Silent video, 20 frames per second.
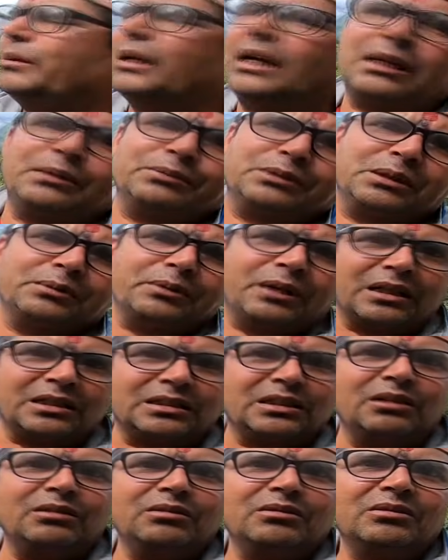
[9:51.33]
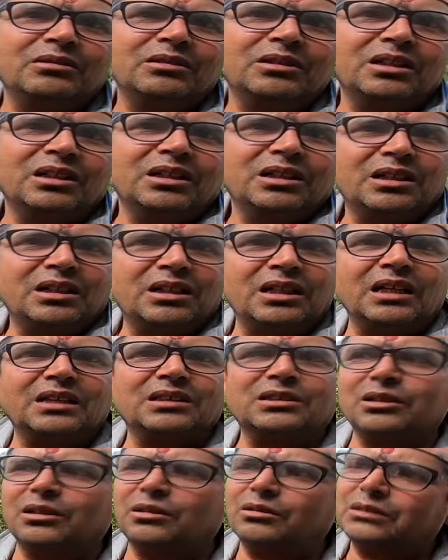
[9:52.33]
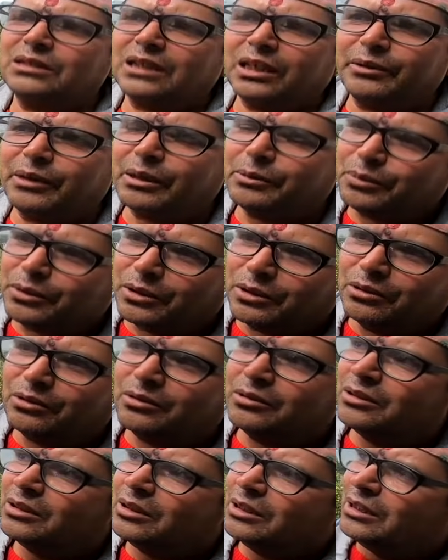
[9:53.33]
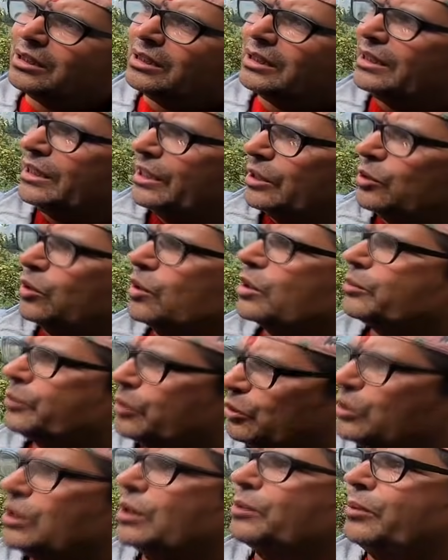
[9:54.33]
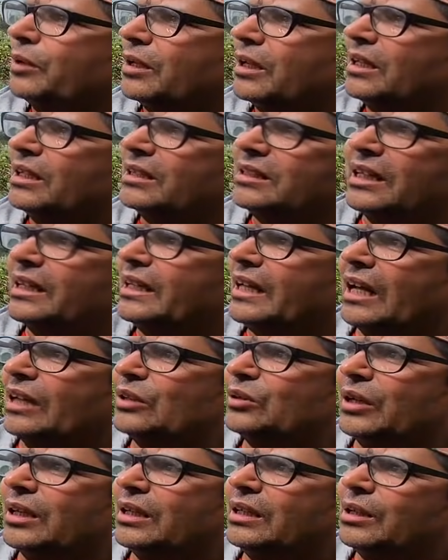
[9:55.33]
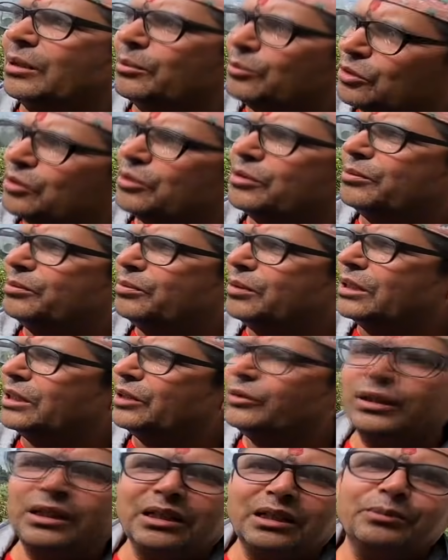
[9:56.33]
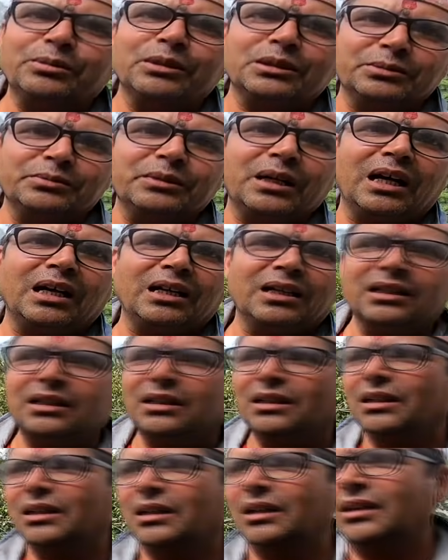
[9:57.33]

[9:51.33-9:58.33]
में आराम से बैठ जाओ रिलैक्स करो चाय वाय पी लो नेटवर्क भी उधर पकड़ लेता है यहाँ तो है ना हम तो बस हुए हैं बस नेटवर्क भी नहीं